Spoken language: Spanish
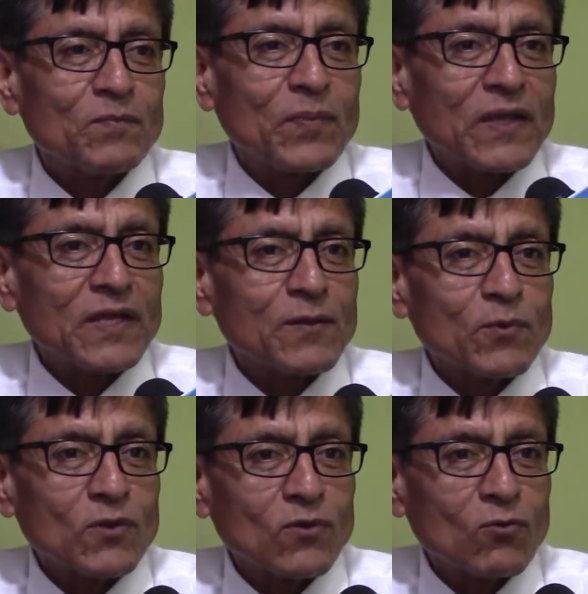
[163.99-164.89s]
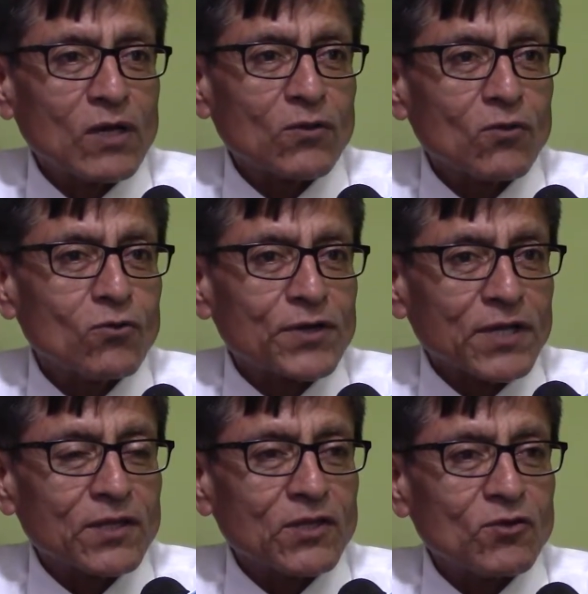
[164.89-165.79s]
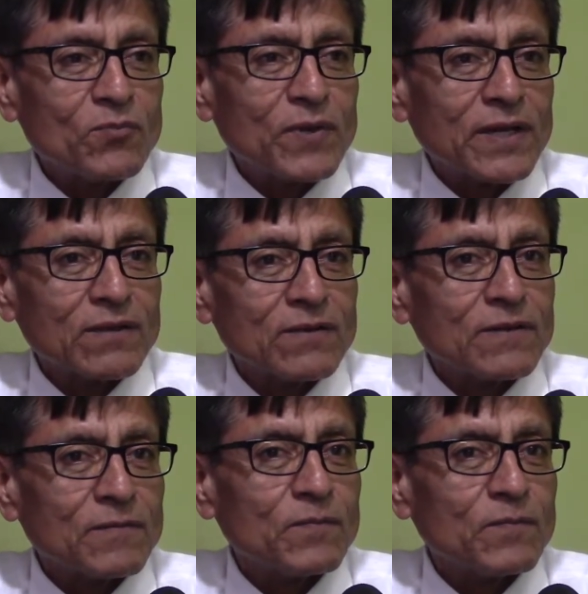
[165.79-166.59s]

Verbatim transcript: pedir pues, ¿no? cuáles son los requisitos para ese,